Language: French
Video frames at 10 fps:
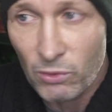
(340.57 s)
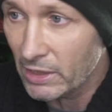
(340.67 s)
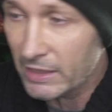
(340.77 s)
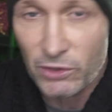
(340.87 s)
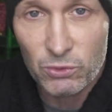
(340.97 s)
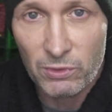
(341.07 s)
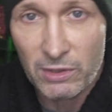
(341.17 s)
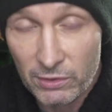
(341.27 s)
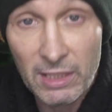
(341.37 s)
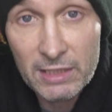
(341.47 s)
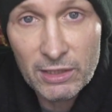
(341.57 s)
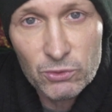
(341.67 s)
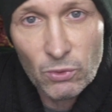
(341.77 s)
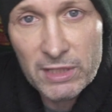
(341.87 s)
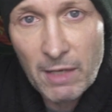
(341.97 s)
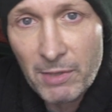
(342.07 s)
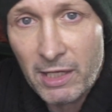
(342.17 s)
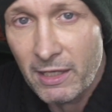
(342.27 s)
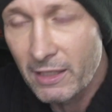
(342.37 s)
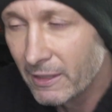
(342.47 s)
on allait retourner, on allait y retourner après.